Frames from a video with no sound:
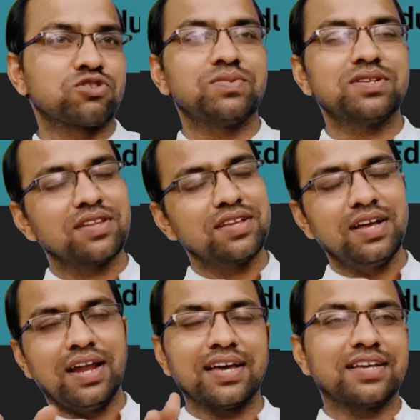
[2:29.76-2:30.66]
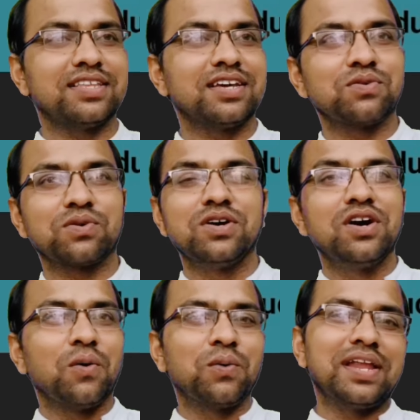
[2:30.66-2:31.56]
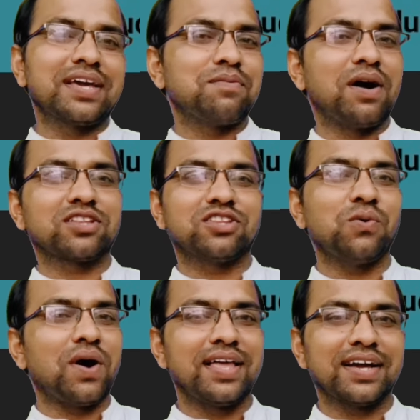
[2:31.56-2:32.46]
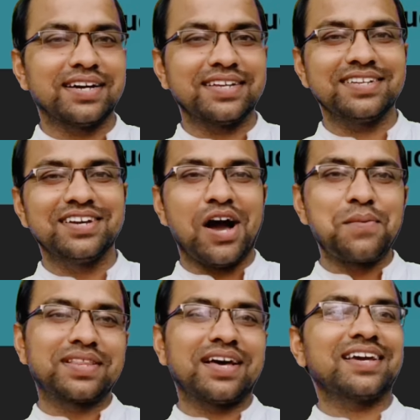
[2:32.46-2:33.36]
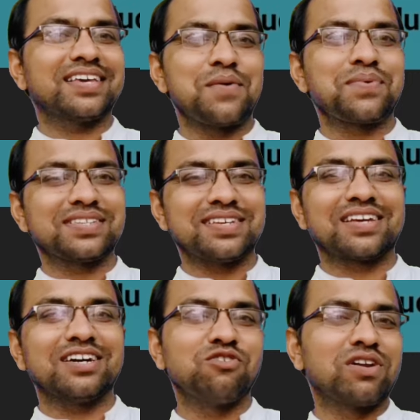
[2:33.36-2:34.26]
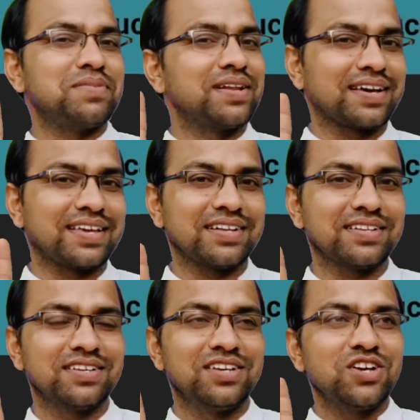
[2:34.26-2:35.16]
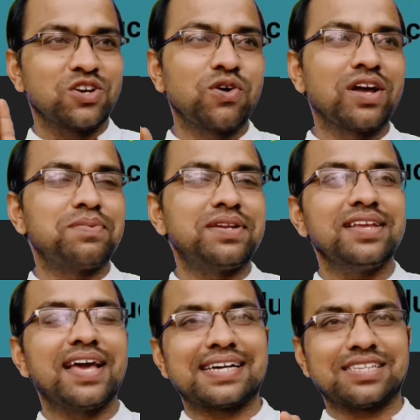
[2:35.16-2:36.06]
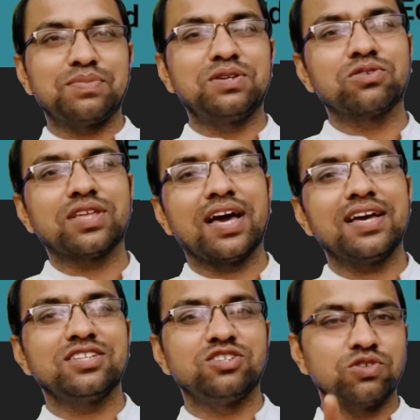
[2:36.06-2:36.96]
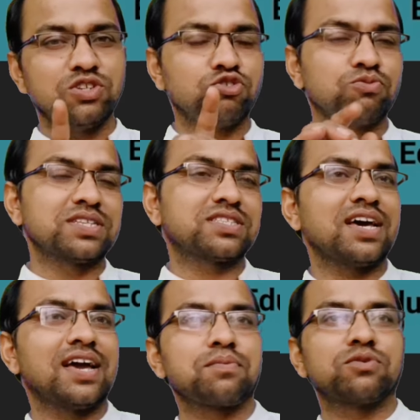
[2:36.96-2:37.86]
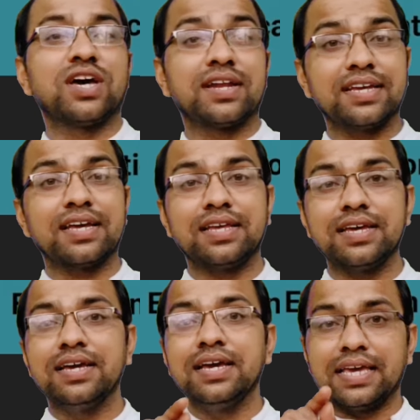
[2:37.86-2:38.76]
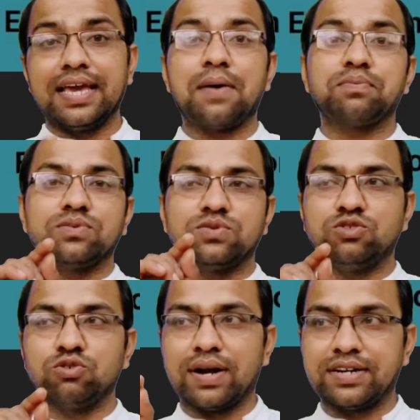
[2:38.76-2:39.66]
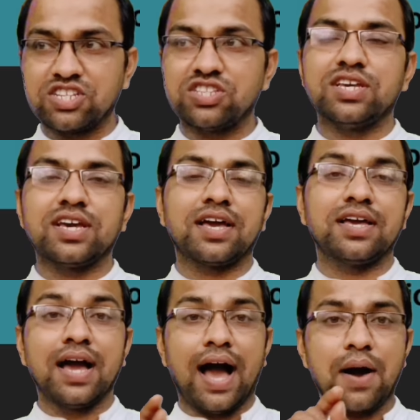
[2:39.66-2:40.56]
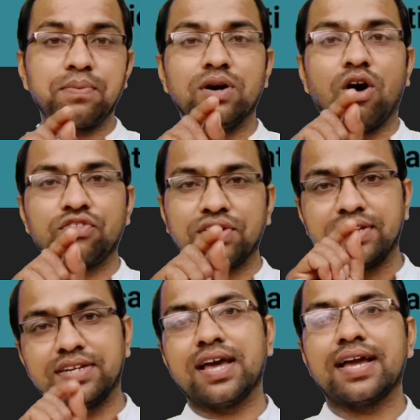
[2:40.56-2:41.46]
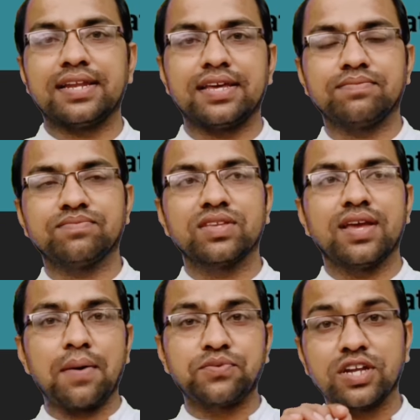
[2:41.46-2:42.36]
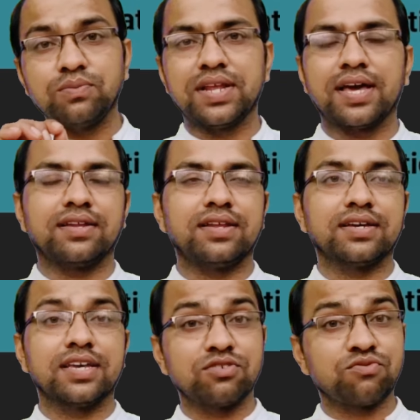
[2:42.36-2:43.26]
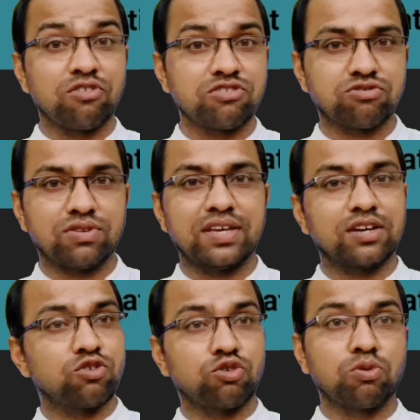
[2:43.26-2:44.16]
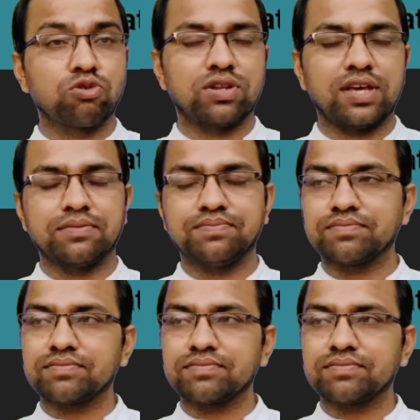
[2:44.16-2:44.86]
पोस्टमैन ला के दिया वो वो लेके भागता हुआ आया घर और बताया कि आपका चैनल का गूगल पिन आ गया गूगल पिन एक ऐसा पिन होता है जो यूट्यूब भेजता है आपको जानने के लिए कि आप जो एड्रेस दिए हैं आप ऑथेंटिकेट है कि नहीं आप जेनविन है कि नहीं कहीं कोई फर्स्ट तो नहीं कहीं कोई रोबोट तो नहीं